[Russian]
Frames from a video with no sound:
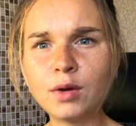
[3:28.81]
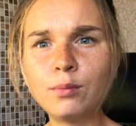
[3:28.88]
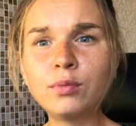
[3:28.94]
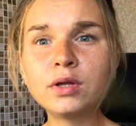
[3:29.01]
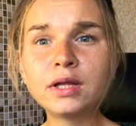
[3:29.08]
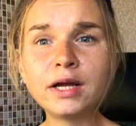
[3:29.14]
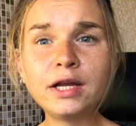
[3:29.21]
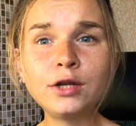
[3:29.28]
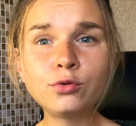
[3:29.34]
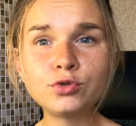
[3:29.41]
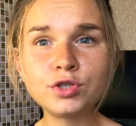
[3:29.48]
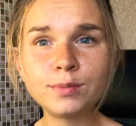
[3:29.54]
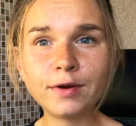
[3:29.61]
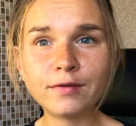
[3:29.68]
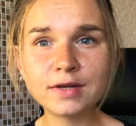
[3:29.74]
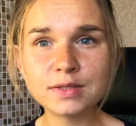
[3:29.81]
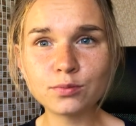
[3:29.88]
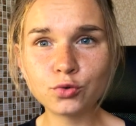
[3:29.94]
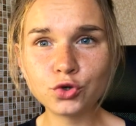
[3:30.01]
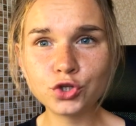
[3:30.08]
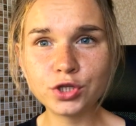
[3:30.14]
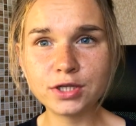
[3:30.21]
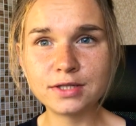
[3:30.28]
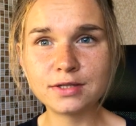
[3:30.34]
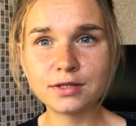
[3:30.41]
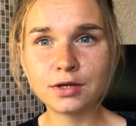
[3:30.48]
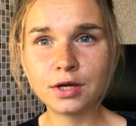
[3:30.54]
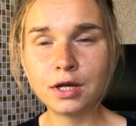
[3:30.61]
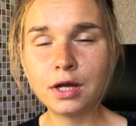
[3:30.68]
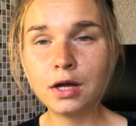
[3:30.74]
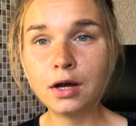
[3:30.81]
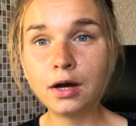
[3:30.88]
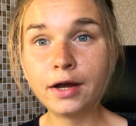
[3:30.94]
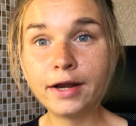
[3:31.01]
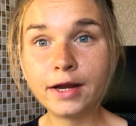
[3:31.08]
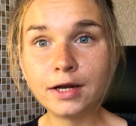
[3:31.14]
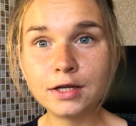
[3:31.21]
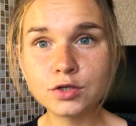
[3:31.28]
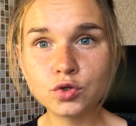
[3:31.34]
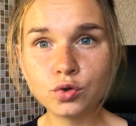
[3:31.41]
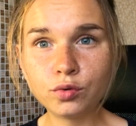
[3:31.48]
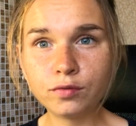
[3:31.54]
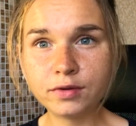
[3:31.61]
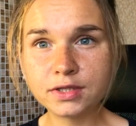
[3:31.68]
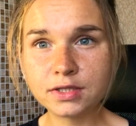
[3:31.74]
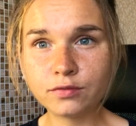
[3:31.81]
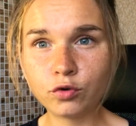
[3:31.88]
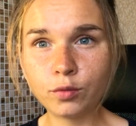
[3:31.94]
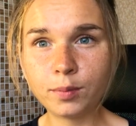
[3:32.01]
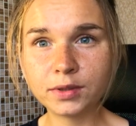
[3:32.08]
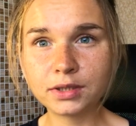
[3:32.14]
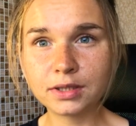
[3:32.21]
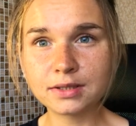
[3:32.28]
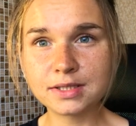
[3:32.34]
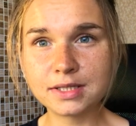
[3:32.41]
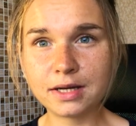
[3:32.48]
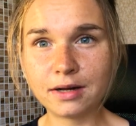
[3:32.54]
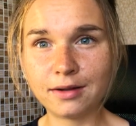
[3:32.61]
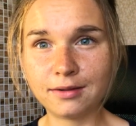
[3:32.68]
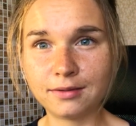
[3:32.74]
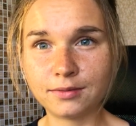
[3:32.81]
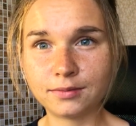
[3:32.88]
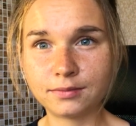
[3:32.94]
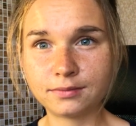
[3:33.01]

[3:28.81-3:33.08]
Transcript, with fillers: Была ли у тебя возможность реализовывать свой потенциал?